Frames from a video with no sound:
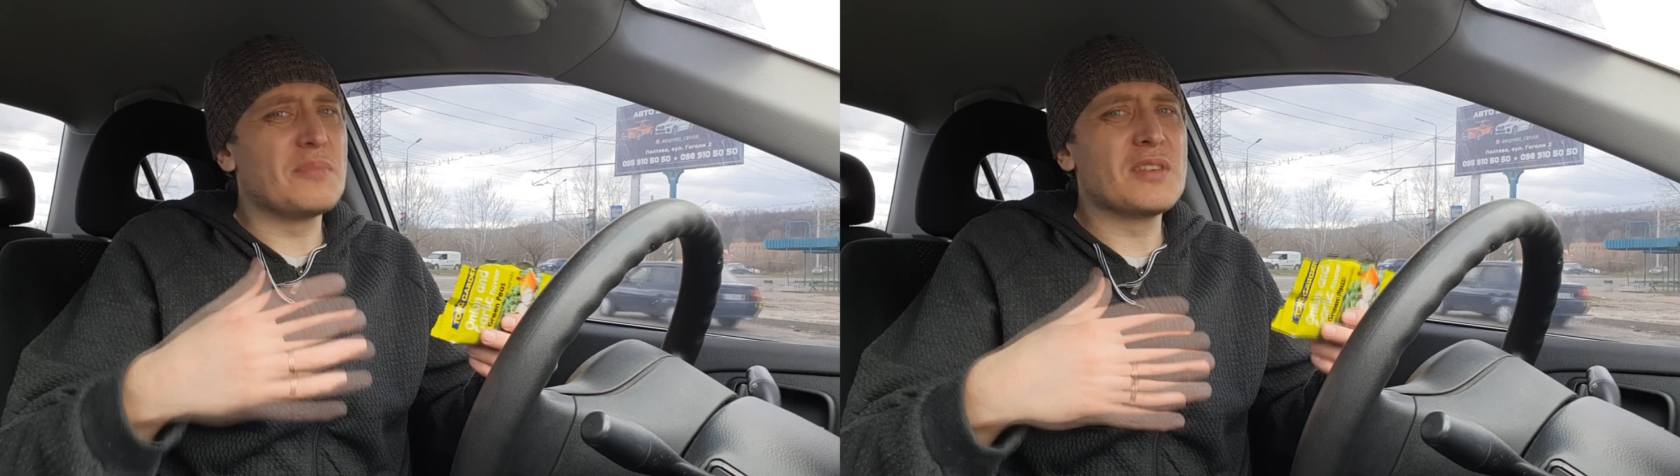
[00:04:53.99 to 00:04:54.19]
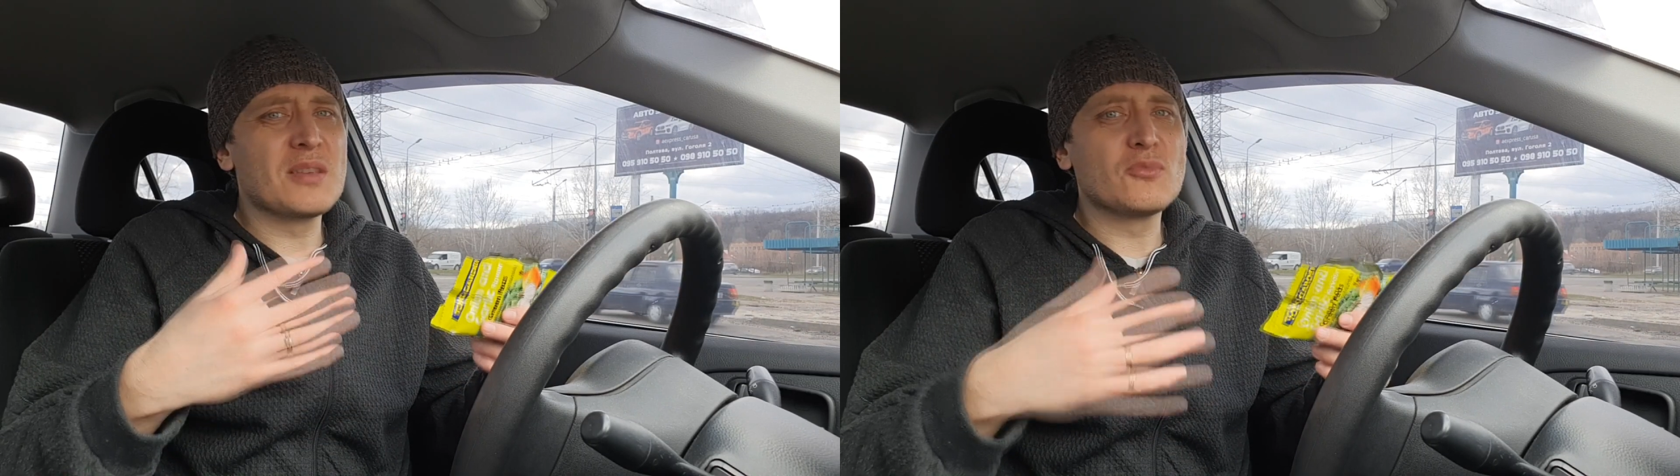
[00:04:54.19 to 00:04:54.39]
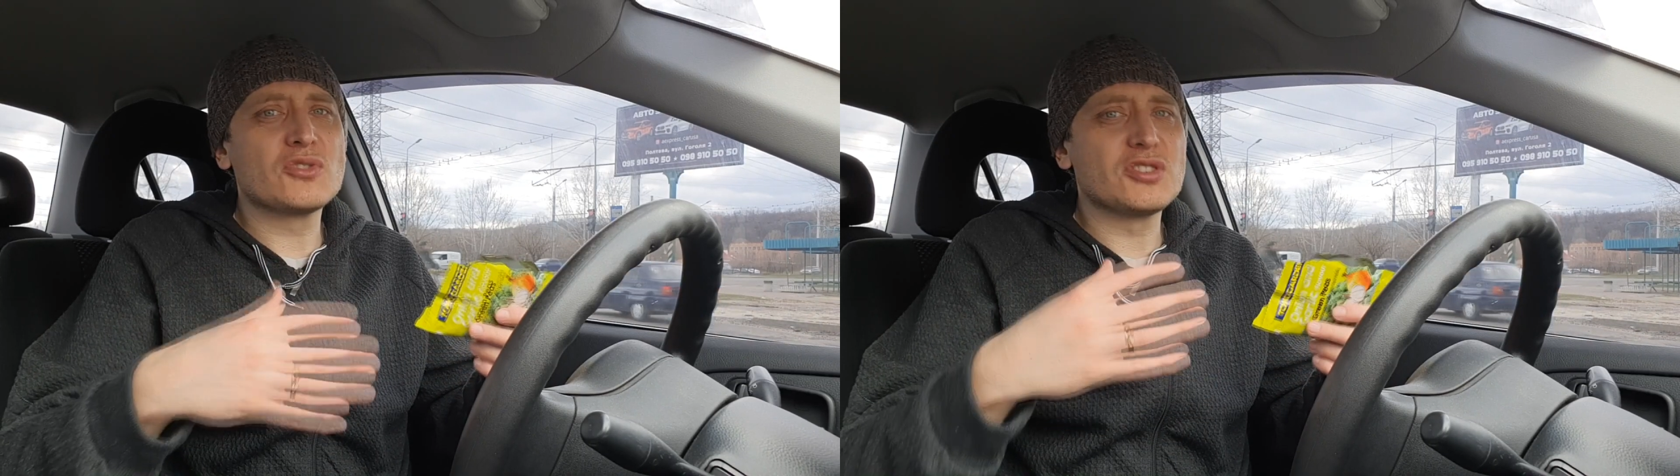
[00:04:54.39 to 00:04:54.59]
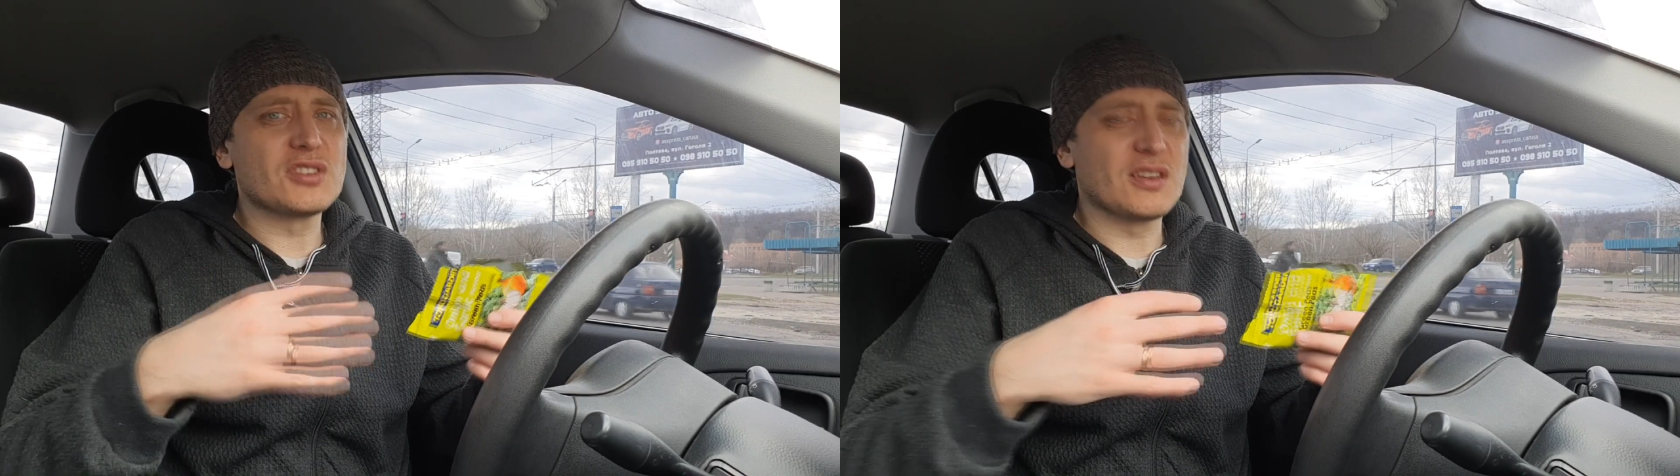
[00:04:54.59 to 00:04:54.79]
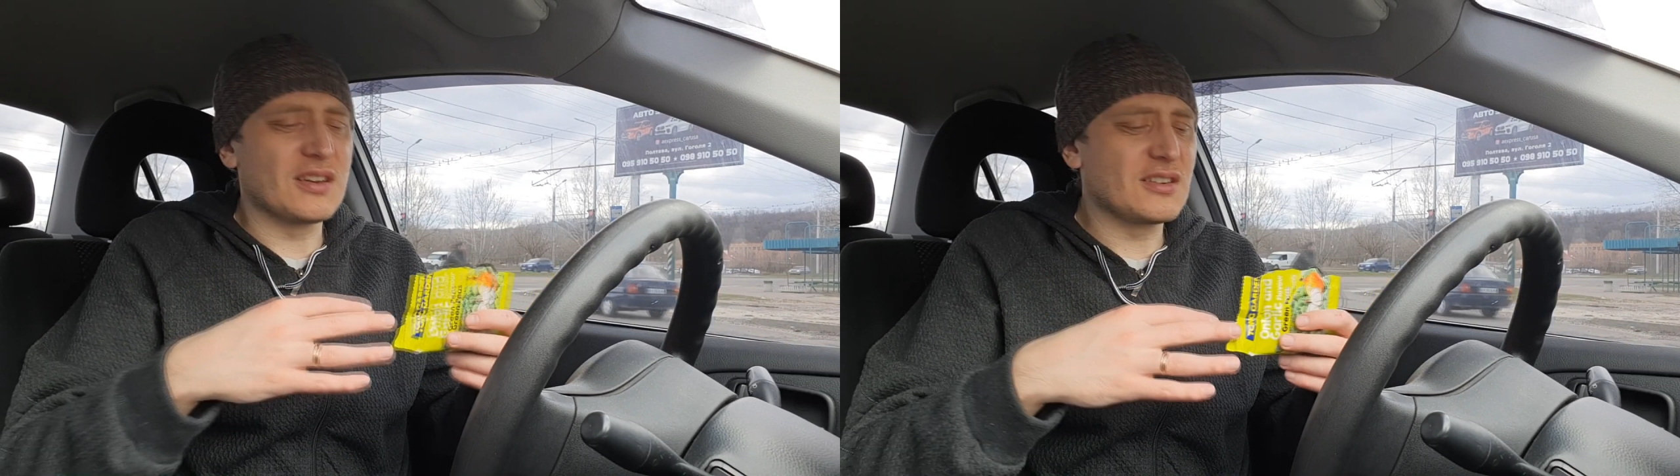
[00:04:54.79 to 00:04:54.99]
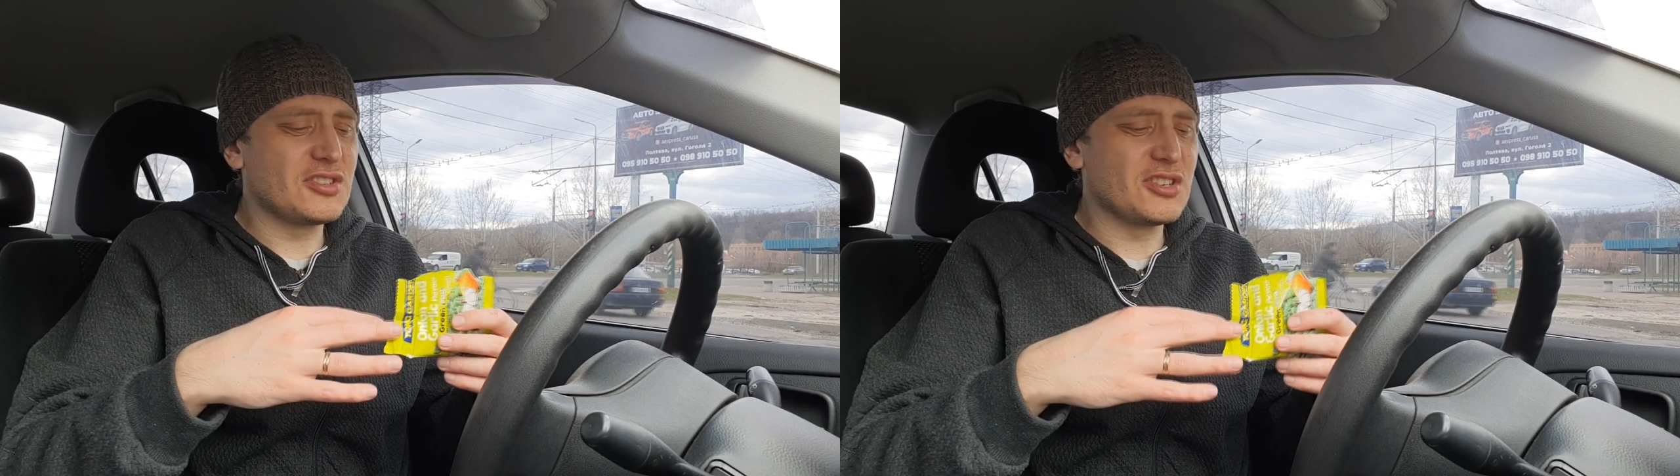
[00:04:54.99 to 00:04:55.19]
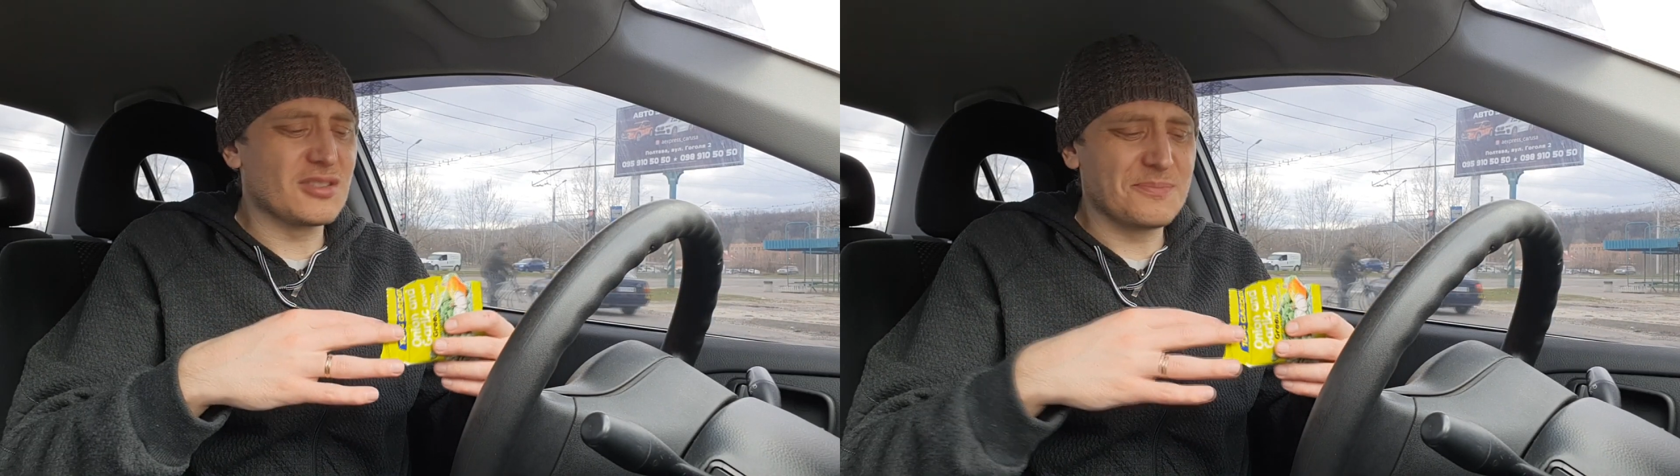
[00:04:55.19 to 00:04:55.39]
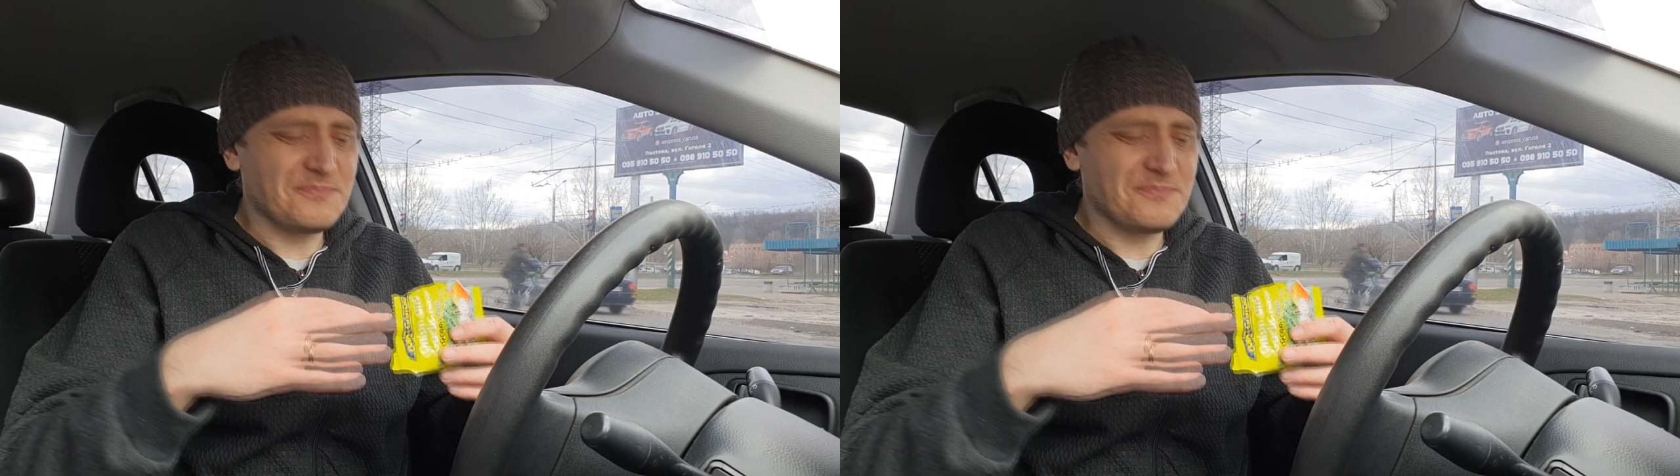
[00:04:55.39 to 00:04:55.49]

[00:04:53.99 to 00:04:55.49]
мне, немножечко горчит.